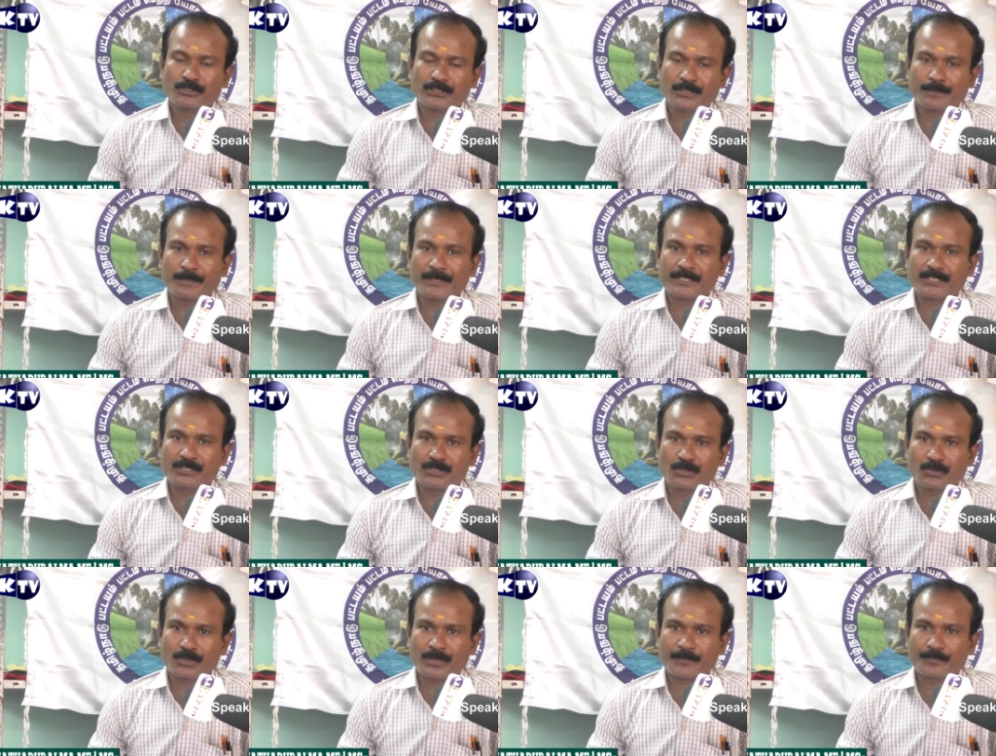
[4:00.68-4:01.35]
மூச்சு
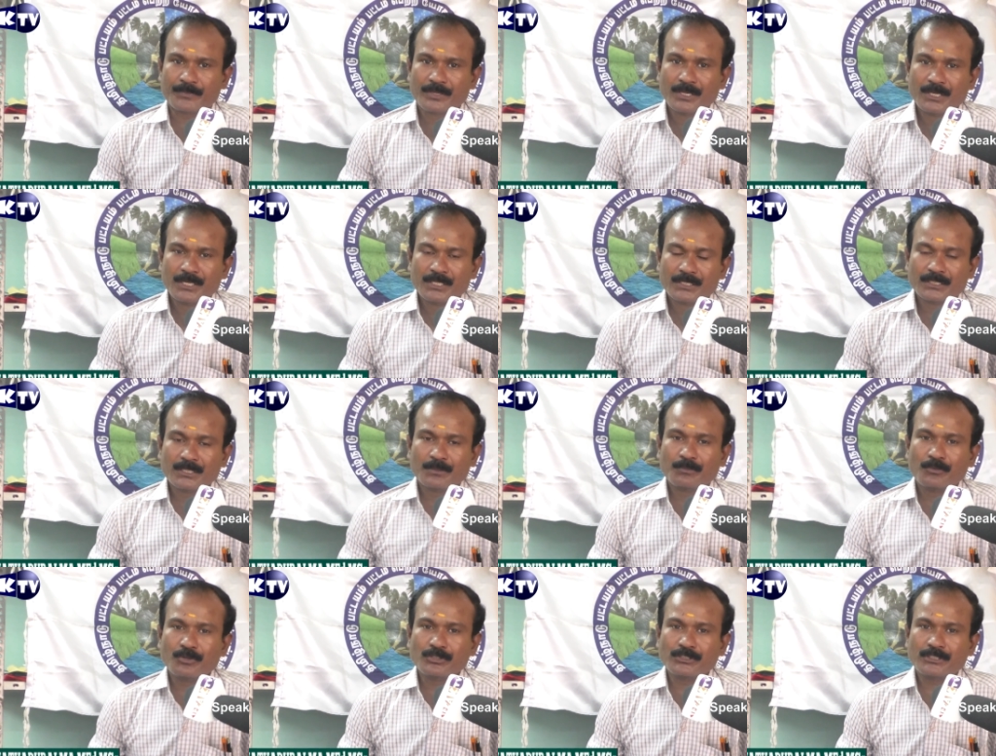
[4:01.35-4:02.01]
பயிற்சின்னு சொல்லுவாங்க
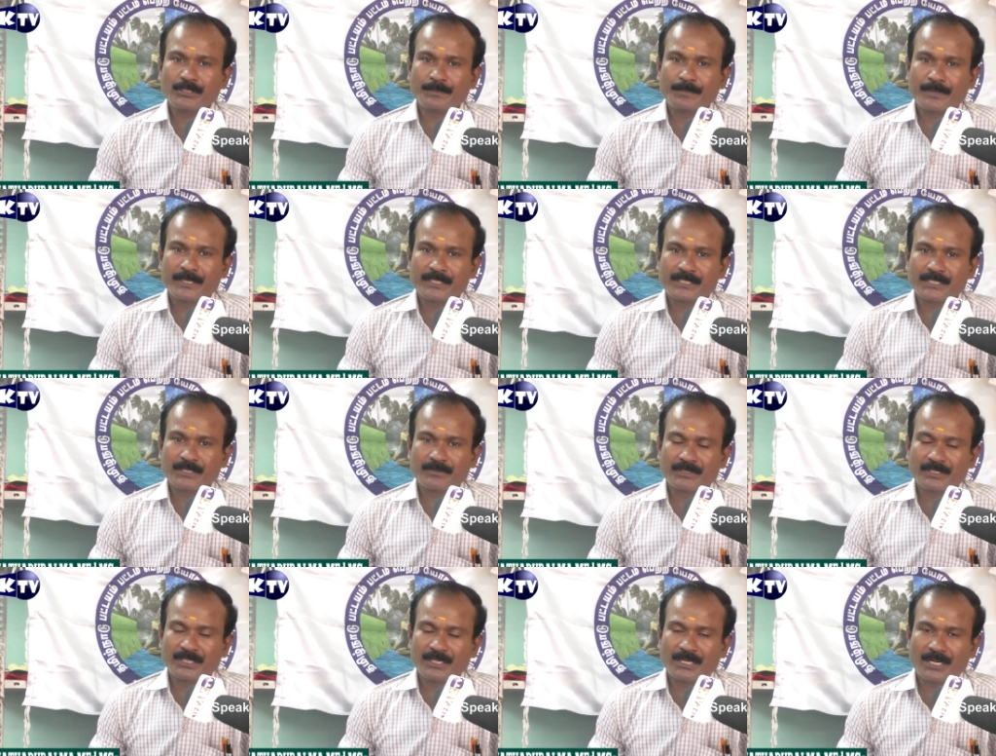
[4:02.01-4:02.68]
இந்த மூச்சு
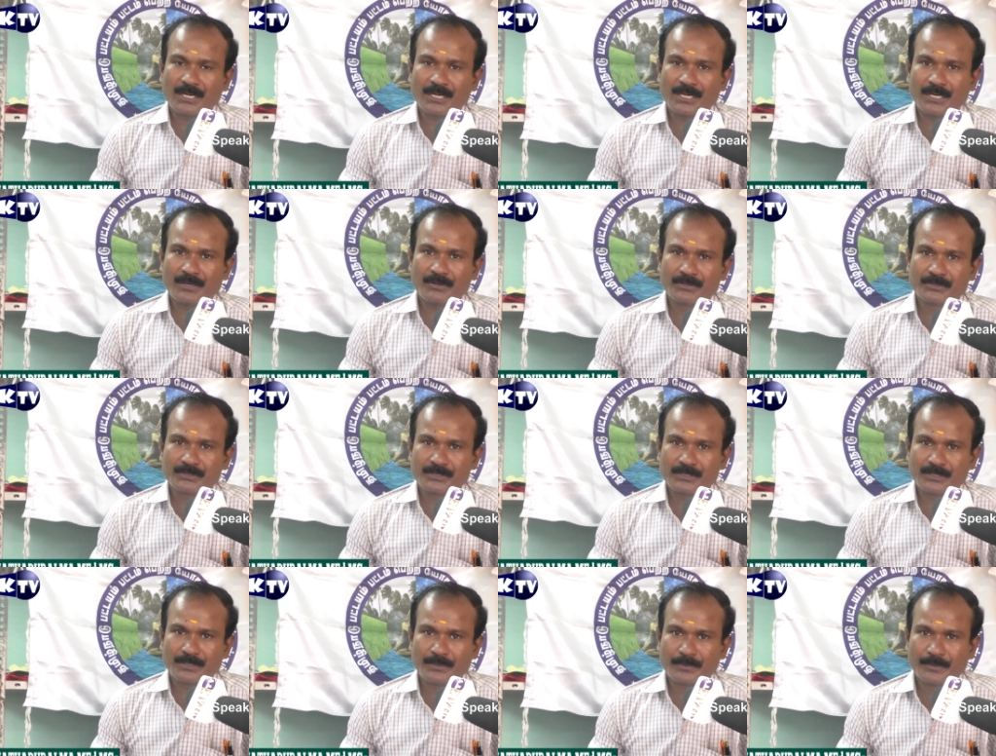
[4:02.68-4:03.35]
பயிற்சி வந்து நல்லா
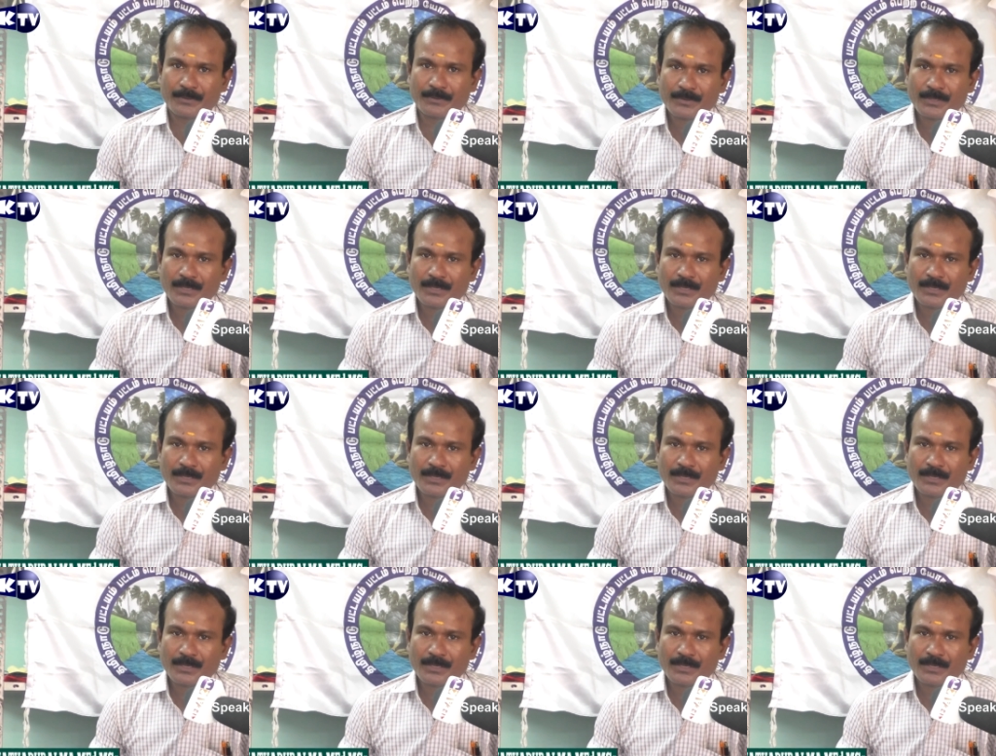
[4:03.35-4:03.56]
வந்து